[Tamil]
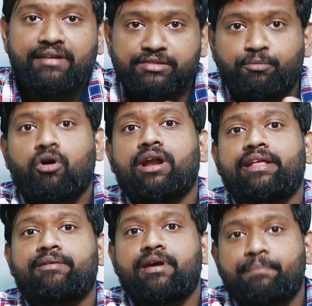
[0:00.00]
வைரஸ் போன
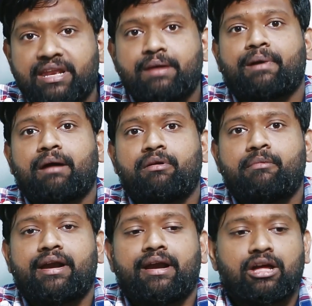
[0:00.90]
இதுவே பெரிய ப்ராப்ளம்
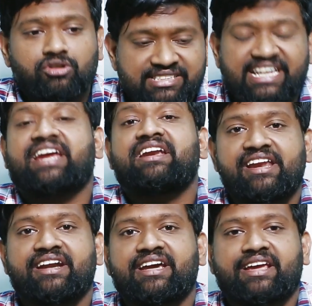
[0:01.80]
என்னென்னா அதோட
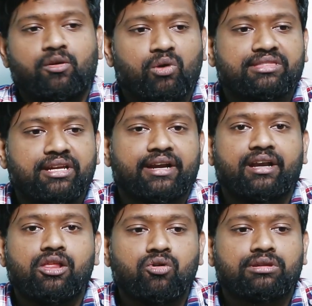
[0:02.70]
செகண்டரி அட்டாக் ரேட்
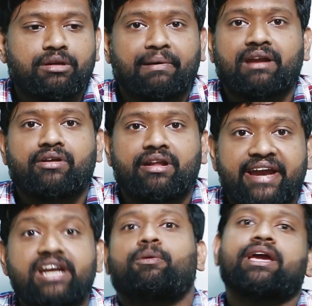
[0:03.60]
ஒருத்தர்கிட்ட இன்னொருத்தர் பரவற
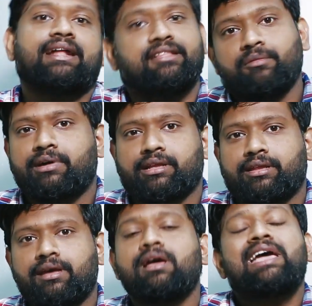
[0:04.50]
ரேட் பயங்கர அதிகமாக
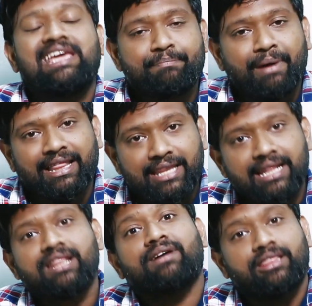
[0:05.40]
இருந்தது இப்போ
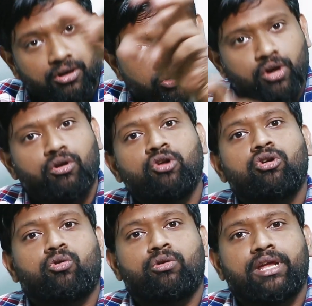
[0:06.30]
அதுலேருந்து வந்துடக்கூடிய ஒரு
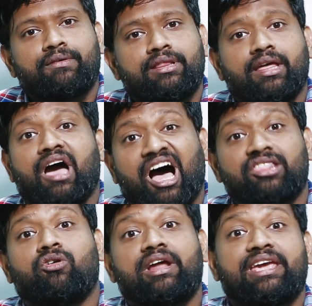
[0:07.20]
இன்னொரு குட்டி வந்து
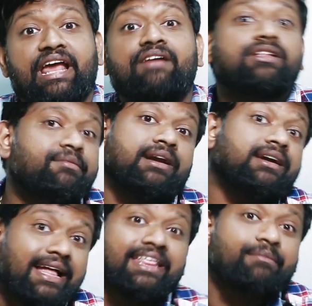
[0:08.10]
அதோட எழுபது
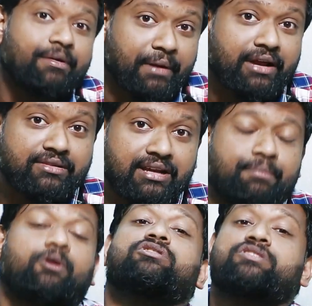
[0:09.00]
மடங்கு அதிகமாக பரவுதுன்னா
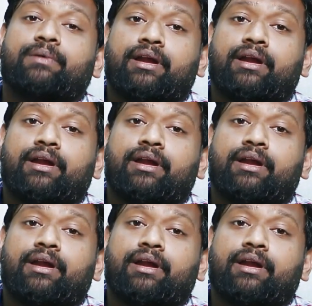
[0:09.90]
இப்போ யோசிச்சு